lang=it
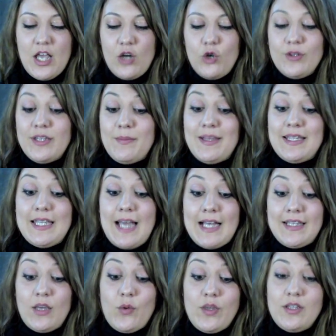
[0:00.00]
Non
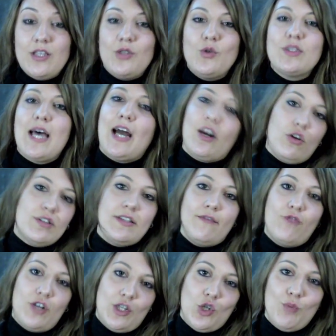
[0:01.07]
dimenticate quindi di usarlo
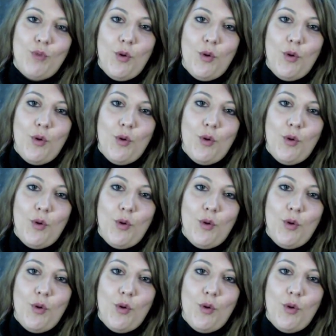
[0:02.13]
se volete un